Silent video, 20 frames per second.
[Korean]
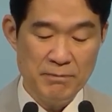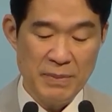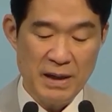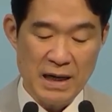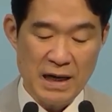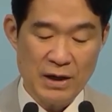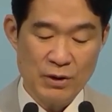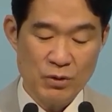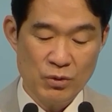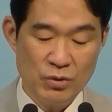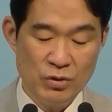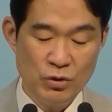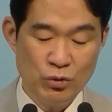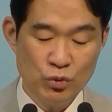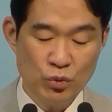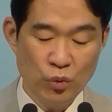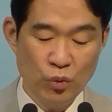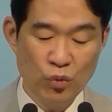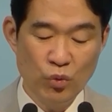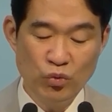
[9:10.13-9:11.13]
바로는
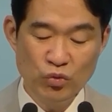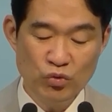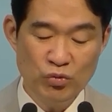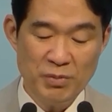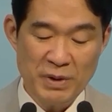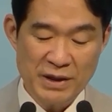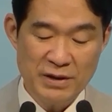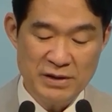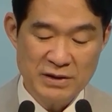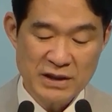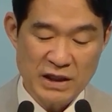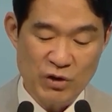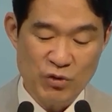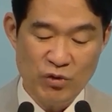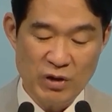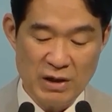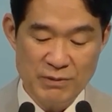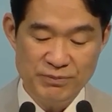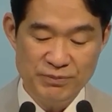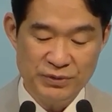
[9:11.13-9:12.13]
도구만을
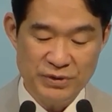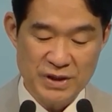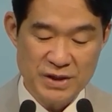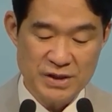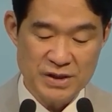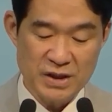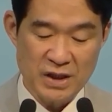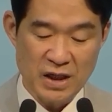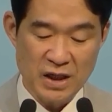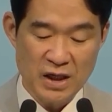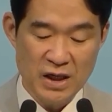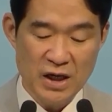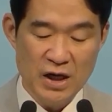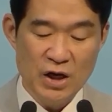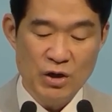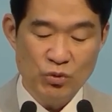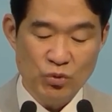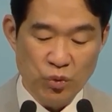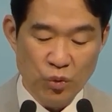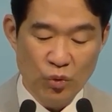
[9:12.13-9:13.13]
사용할 뿐이지
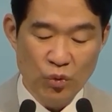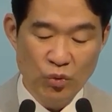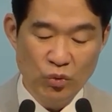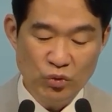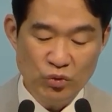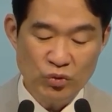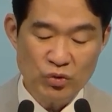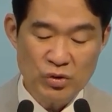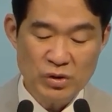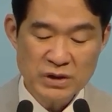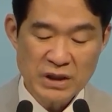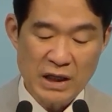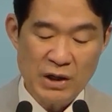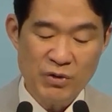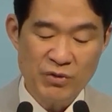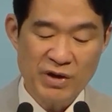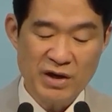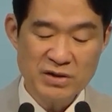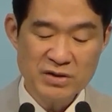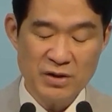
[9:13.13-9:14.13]
도구를
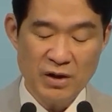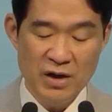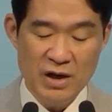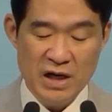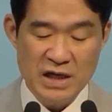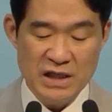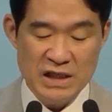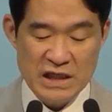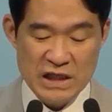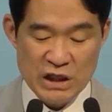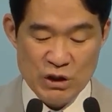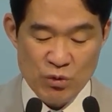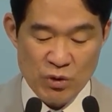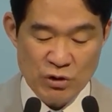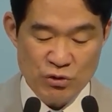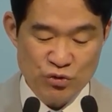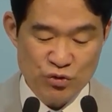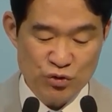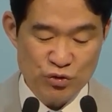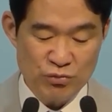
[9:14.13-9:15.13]
사용해서
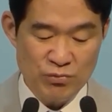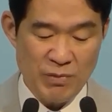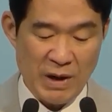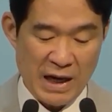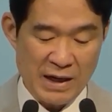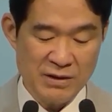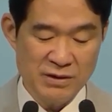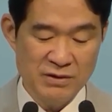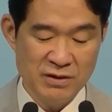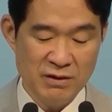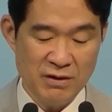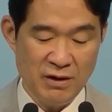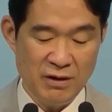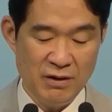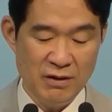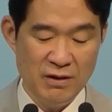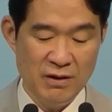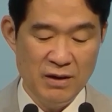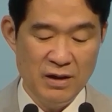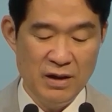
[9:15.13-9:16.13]
인원수 많은
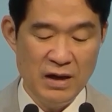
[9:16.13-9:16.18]
거